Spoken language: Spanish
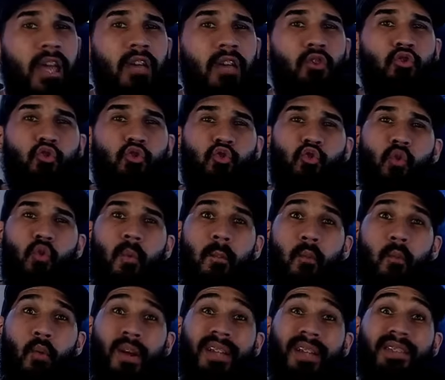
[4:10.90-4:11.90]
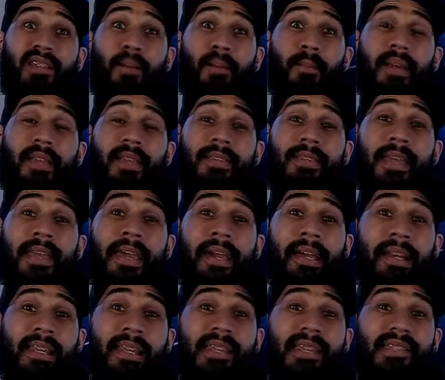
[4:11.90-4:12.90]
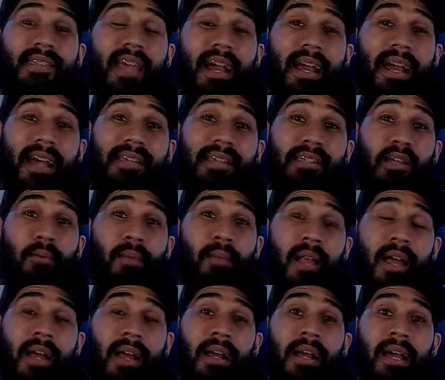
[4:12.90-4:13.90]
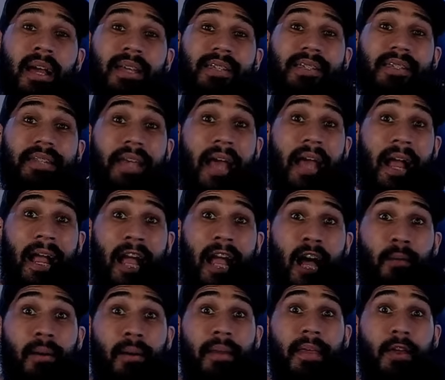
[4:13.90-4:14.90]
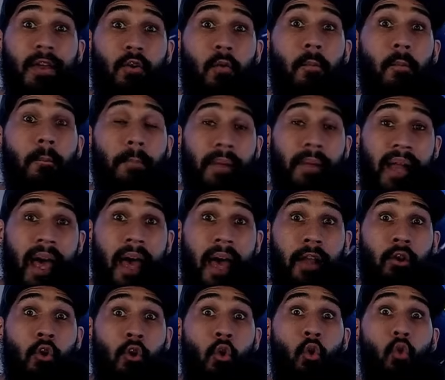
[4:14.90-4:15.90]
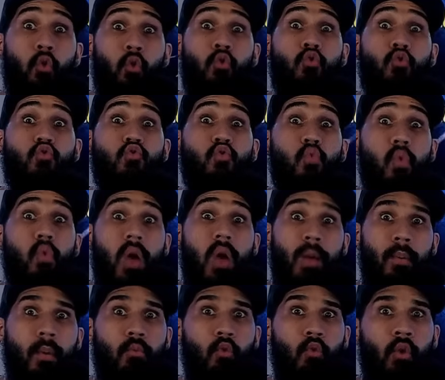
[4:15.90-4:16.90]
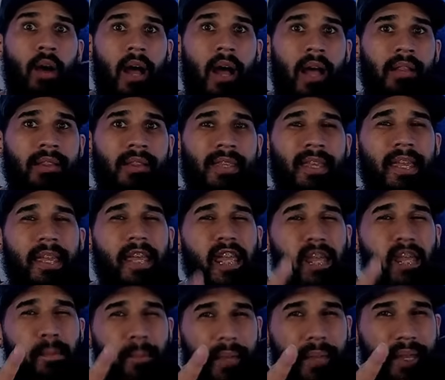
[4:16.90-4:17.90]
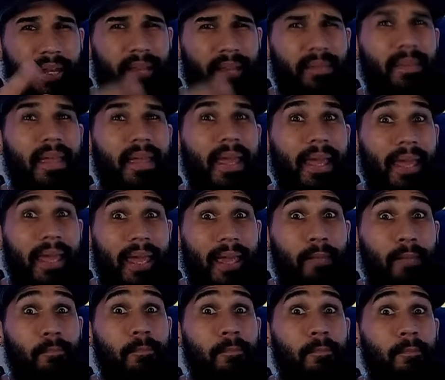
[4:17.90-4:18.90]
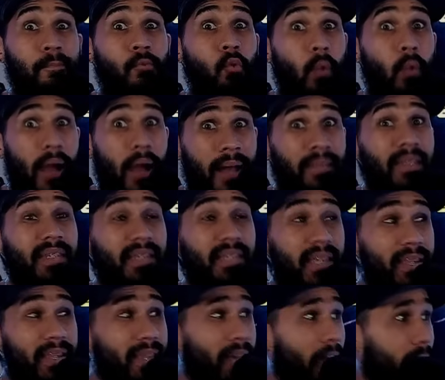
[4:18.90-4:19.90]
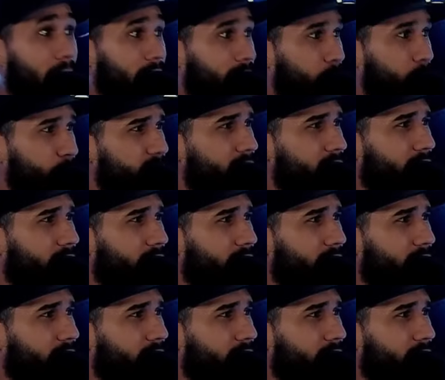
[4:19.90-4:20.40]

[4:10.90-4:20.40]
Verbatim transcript: supuestamente Cristian Casablanca se acaba de comprar un nuevo Bugatti y miren de qué Bugatti se trata. Miren